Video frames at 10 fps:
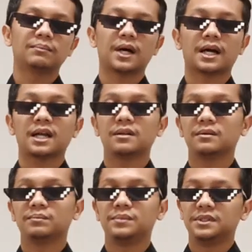
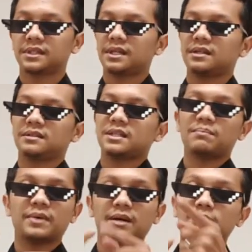bahkan bisa
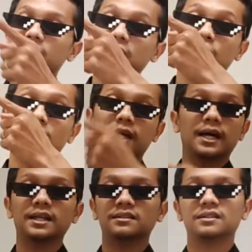sampai bentuk
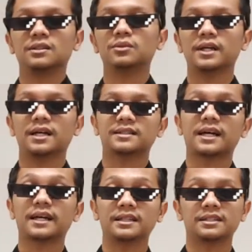garis gitu ya
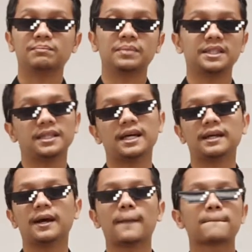saking sempitnya
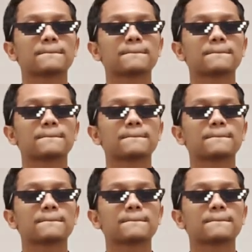ya